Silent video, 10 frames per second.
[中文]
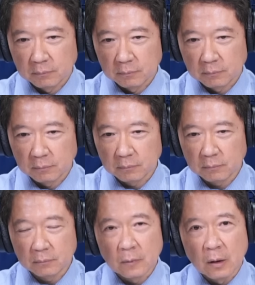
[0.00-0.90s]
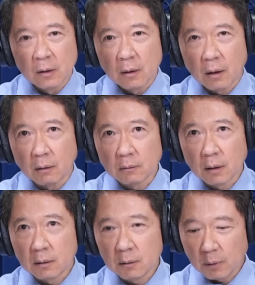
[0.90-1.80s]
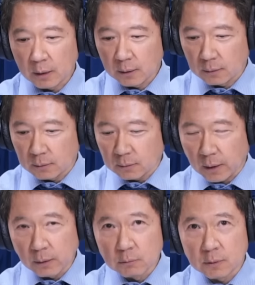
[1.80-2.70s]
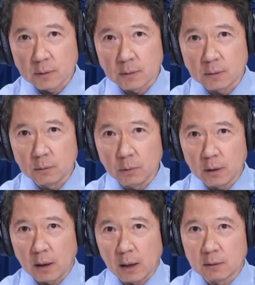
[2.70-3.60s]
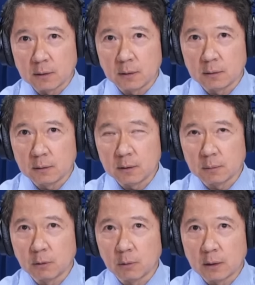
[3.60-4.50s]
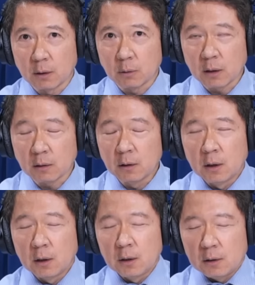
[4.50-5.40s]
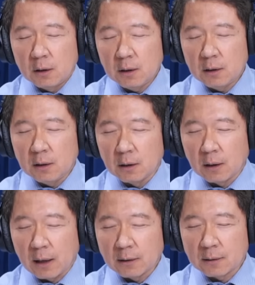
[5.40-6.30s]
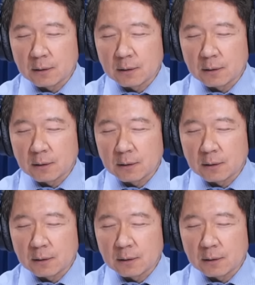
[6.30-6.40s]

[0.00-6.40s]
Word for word: 嗯，好。那另外台股十月的行情你怎么观察？我看到历年来十月